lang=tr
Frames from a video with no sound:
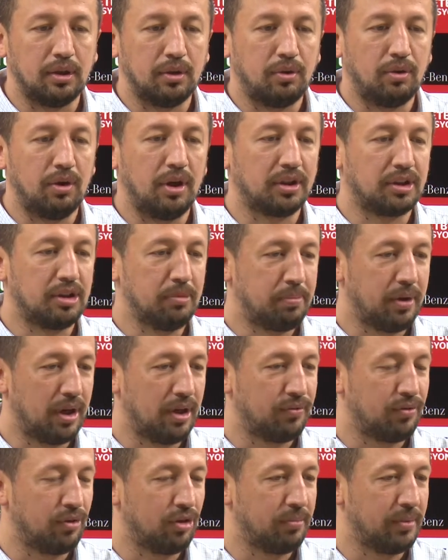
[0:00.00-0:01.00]
o anki
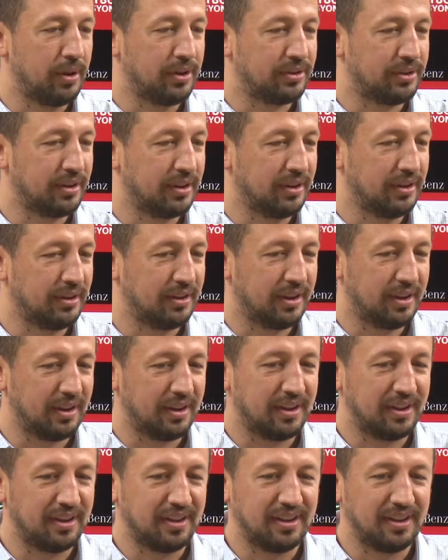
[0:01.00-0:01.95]
performanslarında